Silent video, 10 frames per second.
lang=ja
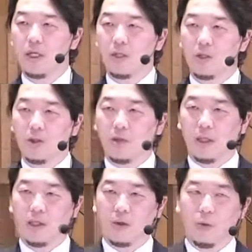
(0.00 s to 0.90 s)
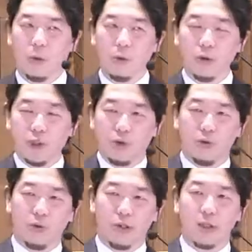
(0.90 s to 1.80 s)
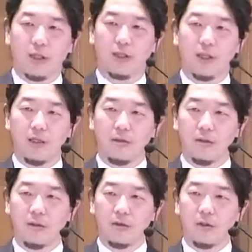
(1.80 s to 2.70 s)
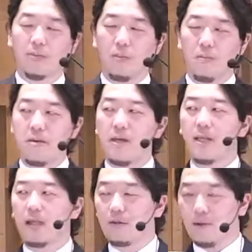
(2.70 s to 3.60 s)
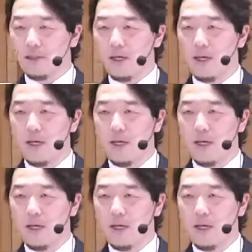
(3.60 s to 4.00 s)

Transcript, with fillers: それをなんかこう脅しのように使っているようにも見えなくはない